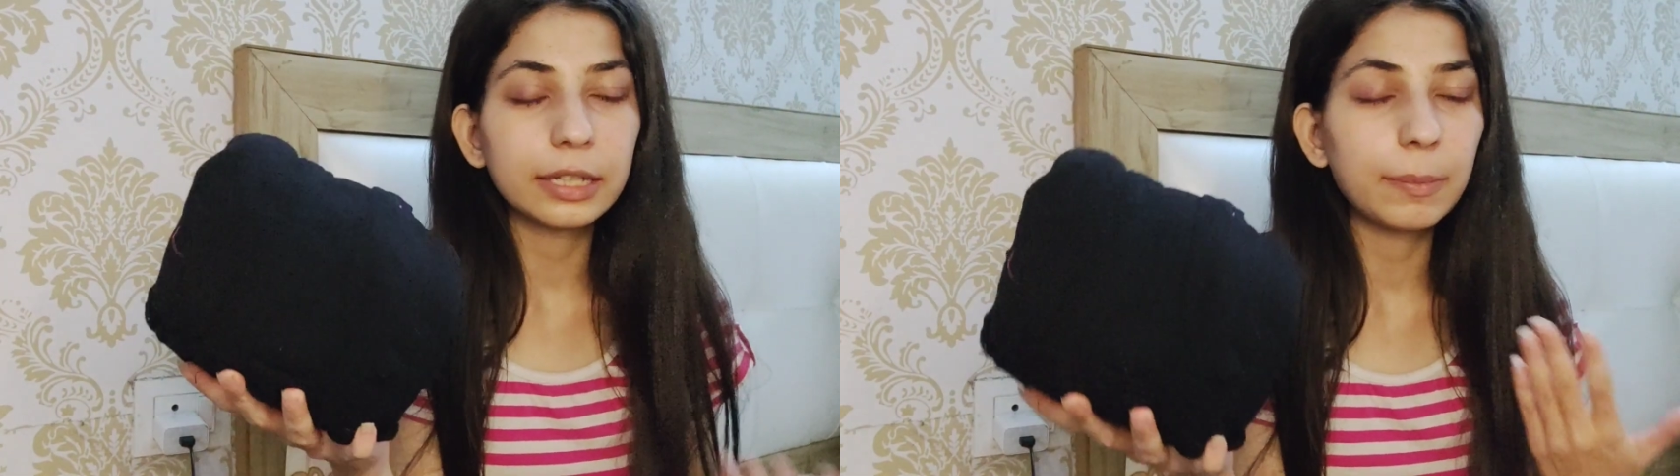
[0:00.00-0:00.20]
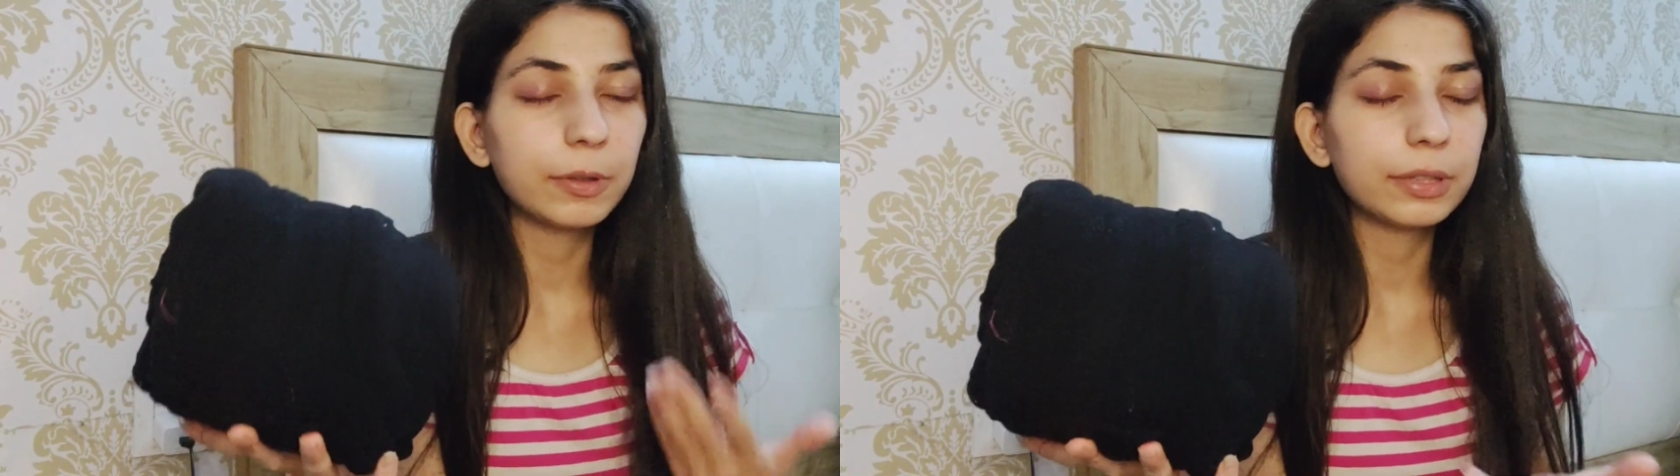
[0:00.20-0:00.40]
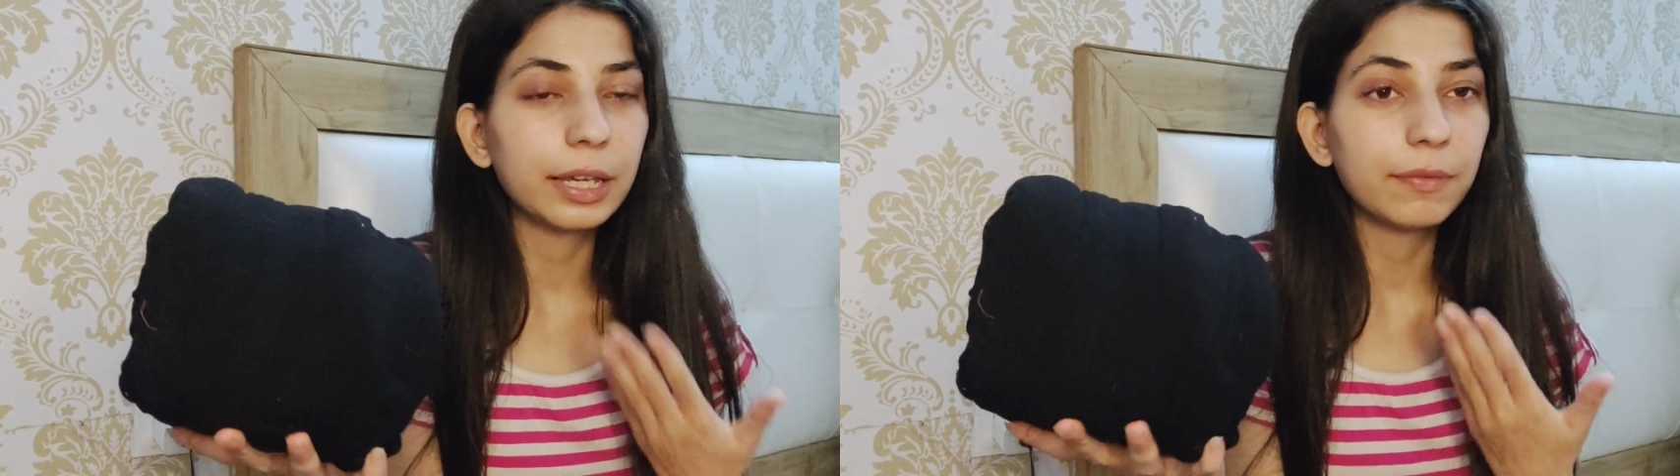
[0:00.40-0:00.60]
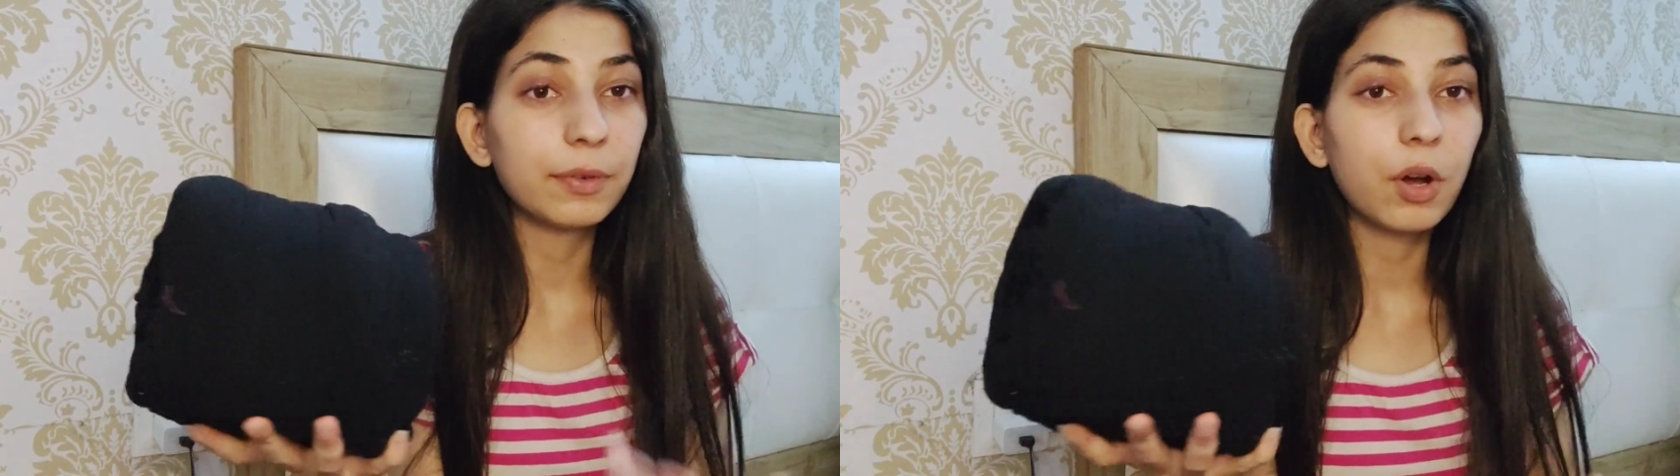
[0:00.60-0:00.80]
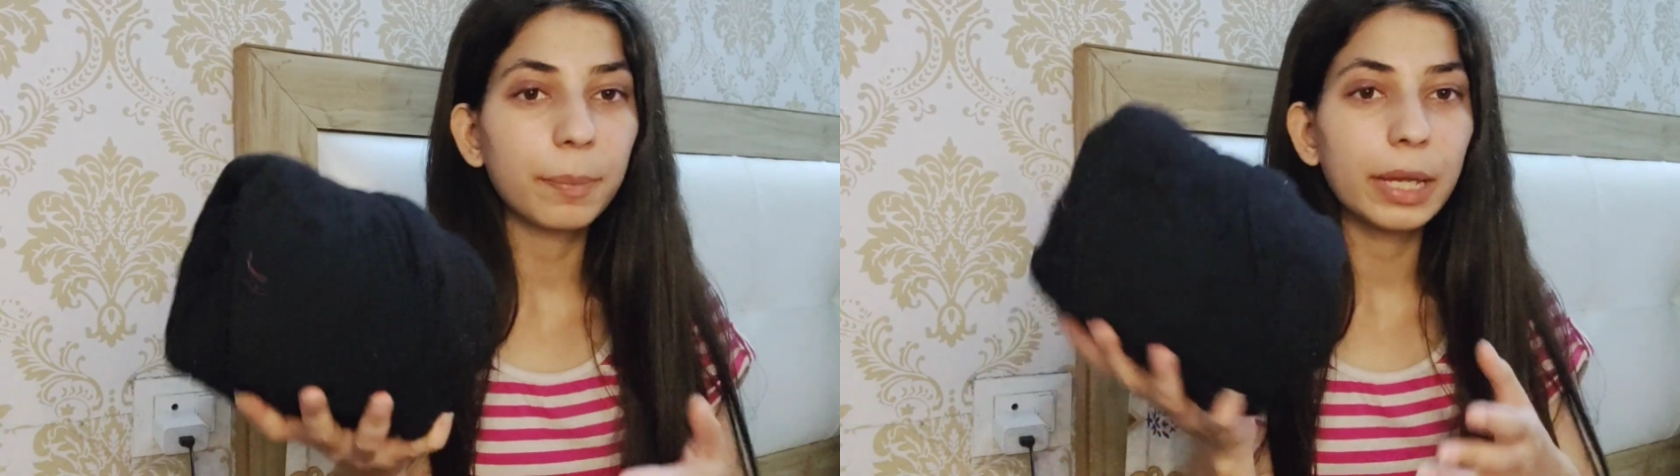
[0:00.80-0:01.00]
क्या बोलते हैं
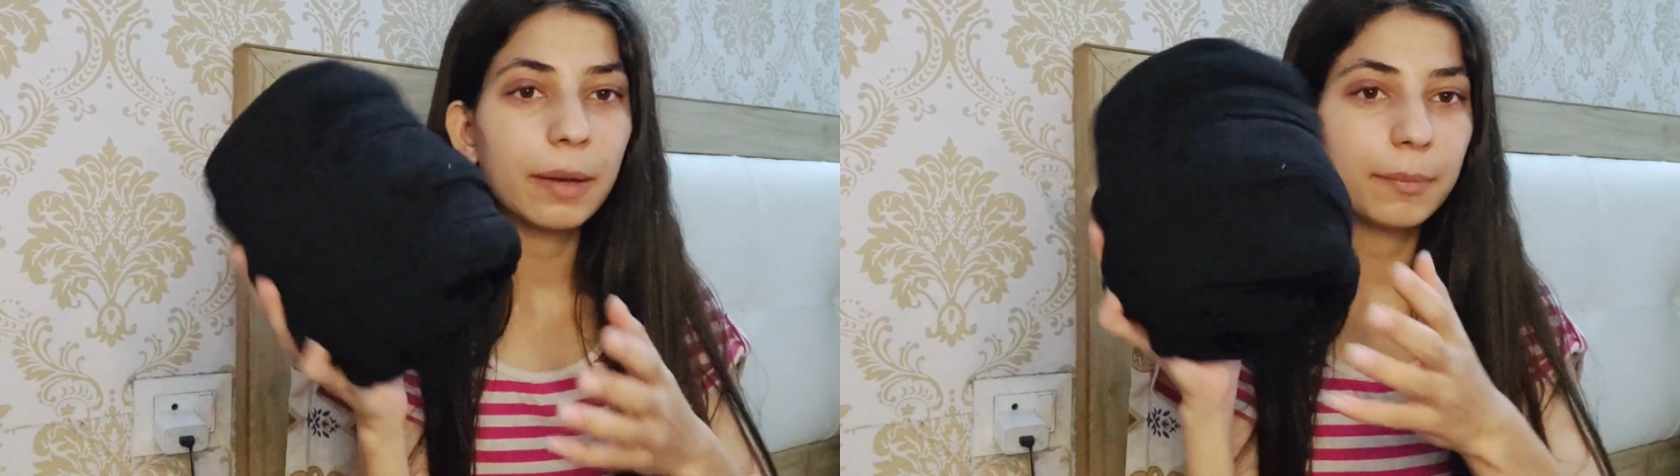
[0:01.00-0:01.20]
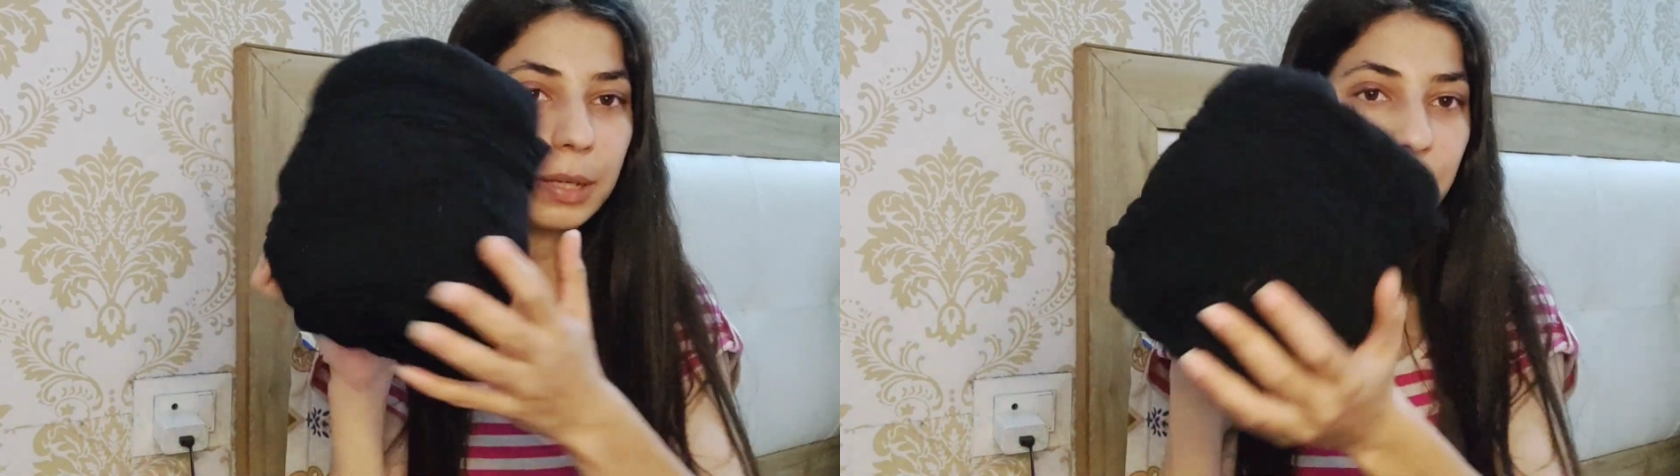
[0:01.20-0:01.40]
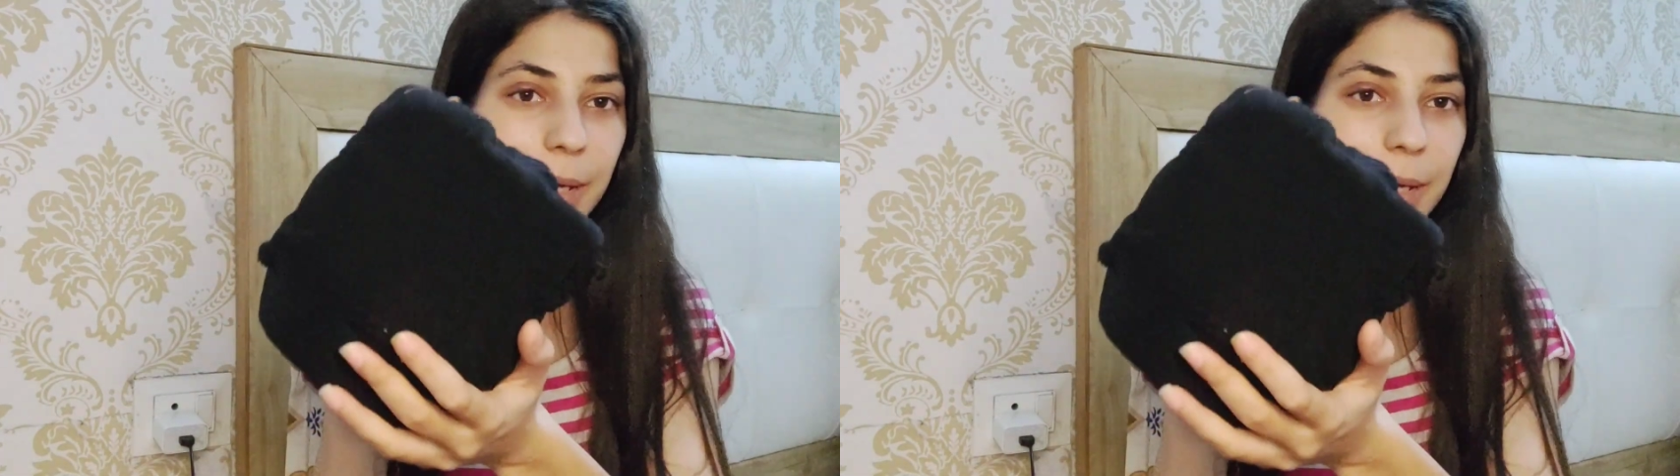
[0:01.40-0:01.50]
ब्लॉग में हम ये